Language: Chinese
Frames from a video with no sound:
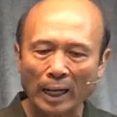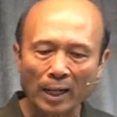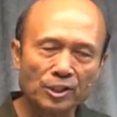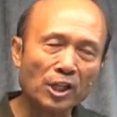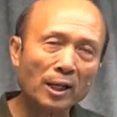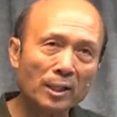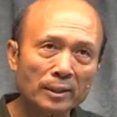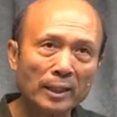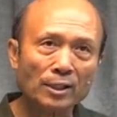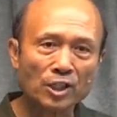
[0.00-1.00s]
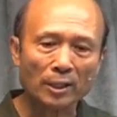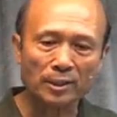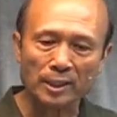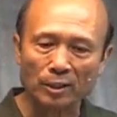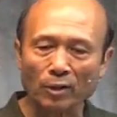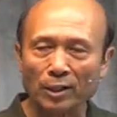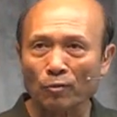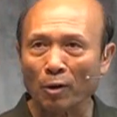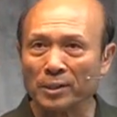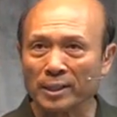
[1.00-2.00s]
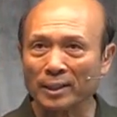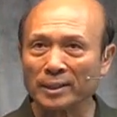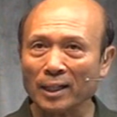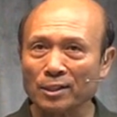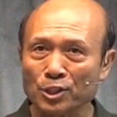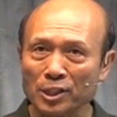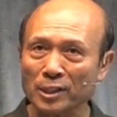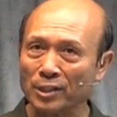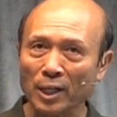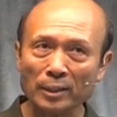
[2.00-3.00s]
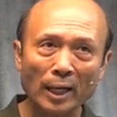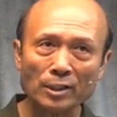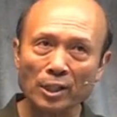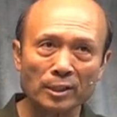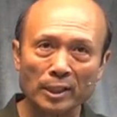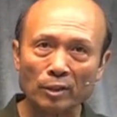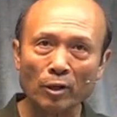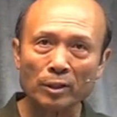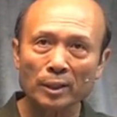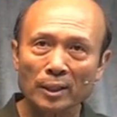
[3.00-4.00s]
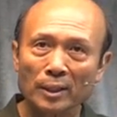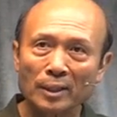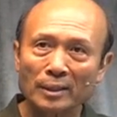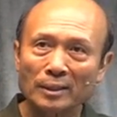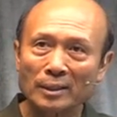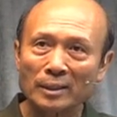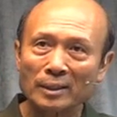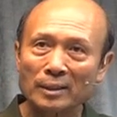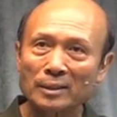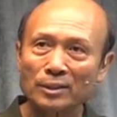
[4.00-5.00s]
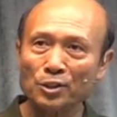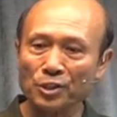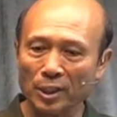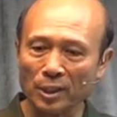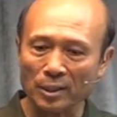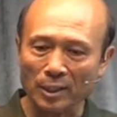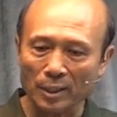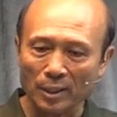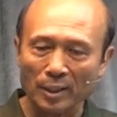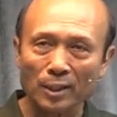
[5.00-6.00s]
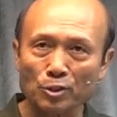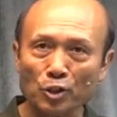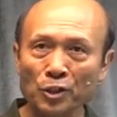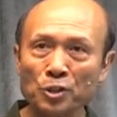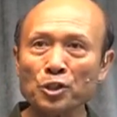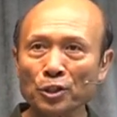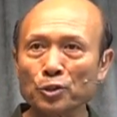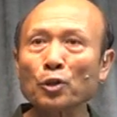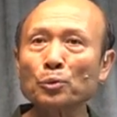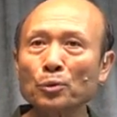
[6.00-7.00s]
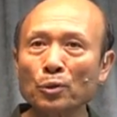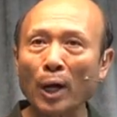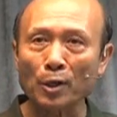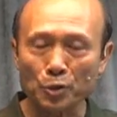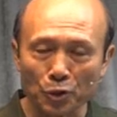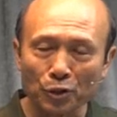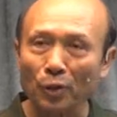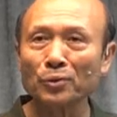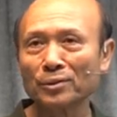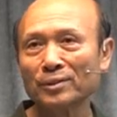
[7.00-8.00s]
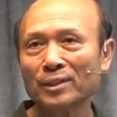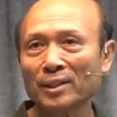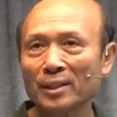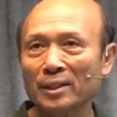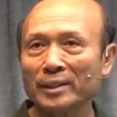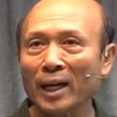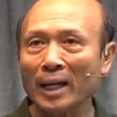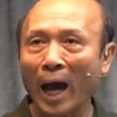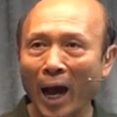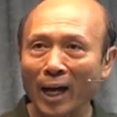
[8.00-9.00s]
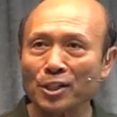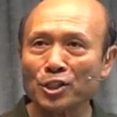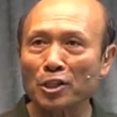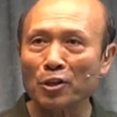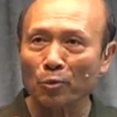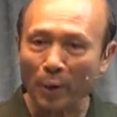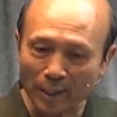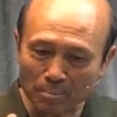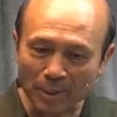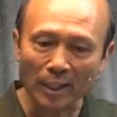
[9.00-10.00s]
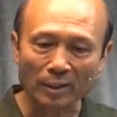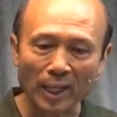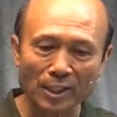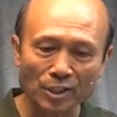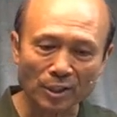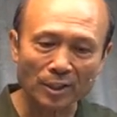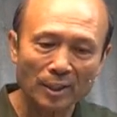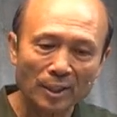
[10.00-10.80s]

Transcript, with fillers: 打仗啊，打仗的情况，我们现在世界上打仗的情况，就是蠢蠢欲啊欲动，但还是为没有开始。